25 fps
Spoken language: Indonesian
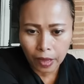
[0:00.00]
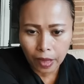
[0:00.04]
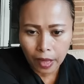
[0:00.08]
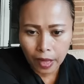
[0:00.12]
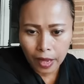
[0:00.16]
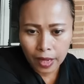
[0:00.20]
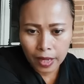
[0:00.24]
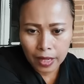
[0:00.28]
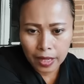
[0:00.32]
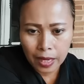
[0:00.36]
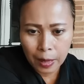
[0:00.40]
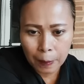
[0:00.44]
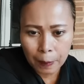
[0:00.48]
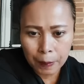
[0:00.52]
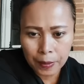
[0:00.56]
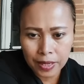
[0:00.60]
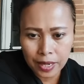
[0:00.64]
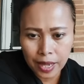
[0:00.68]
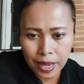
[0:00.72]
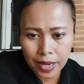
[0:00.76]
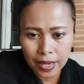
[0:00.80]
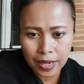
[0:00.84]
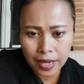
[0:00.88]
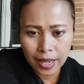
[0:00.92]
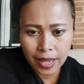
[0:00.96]
Hera
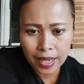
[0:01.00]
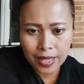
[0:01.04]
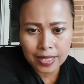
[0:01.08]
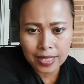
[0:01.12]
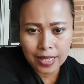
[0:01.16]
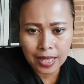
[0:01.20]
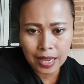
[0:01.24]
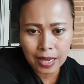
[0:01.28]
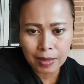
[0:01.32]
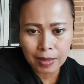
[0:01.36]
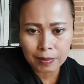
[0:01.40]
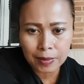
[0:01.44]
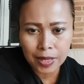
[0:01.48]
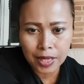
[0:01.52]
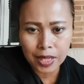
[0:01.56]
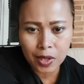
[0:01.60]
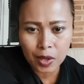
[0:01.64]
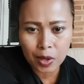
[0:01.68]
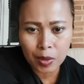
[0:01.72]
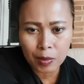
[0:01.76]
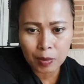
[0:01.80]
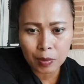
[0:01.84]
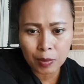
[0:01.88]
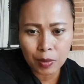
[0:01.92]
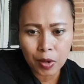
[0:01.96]
Perdana salam dari
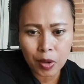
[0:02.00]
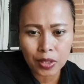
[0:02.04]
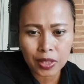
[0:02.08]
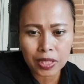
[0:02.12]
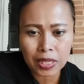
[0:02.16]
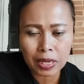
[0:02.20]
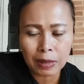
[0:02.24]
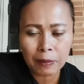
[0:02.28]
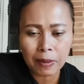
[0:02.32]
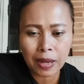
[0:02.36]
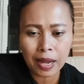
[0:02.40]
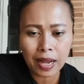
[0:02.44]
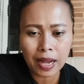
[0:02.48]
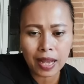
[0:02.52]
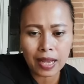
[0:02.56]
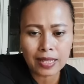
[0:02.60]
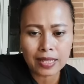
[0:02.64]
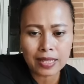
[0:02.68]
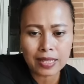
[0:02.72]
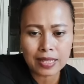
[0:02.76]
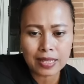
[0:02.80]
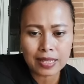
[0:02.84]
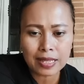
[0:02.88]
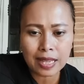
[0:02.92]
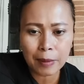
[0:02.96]
Lombok Terima
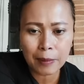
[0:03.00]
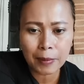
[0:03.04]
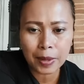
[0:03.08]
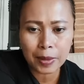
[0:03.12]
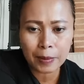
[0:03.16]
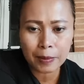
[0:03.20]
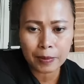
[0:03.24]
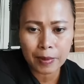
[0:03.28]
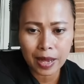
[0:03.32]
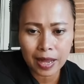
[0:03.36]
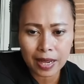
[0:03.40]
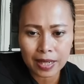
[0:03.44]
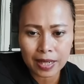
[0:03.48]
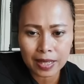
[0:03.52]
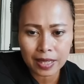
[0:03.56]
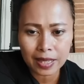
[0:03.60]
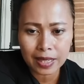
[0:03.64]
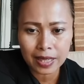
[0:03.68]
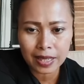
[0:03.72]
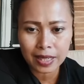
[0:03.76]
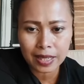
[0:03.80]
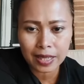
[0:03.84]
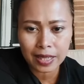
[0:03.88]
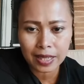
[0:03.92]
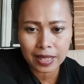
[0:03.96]
kasih salam kembali